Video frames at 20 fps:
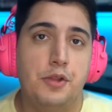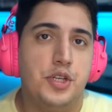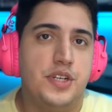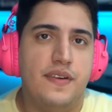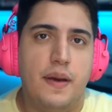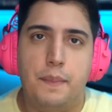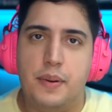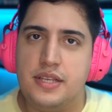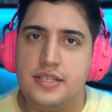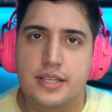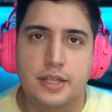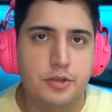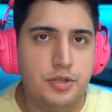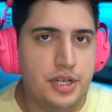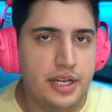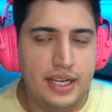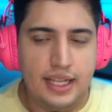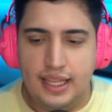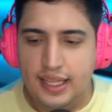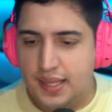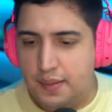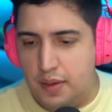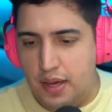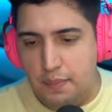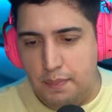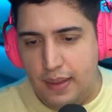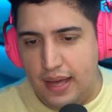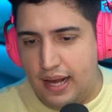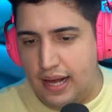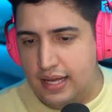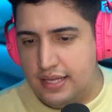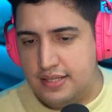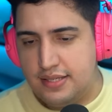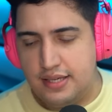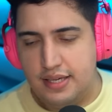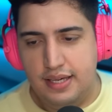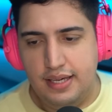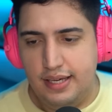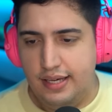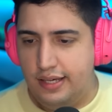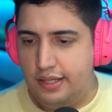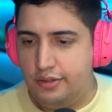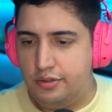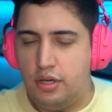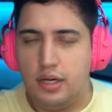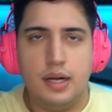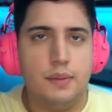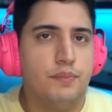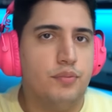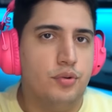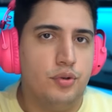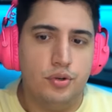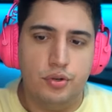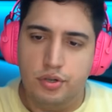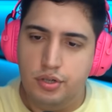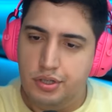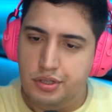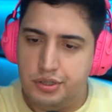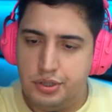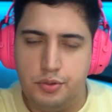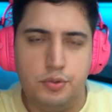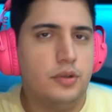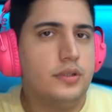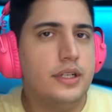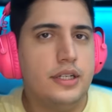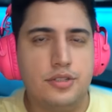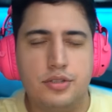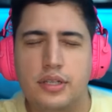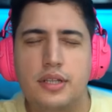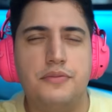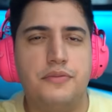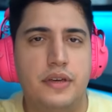não estiver precisando de grana também, pega a skin, troca por outra ou coleciona,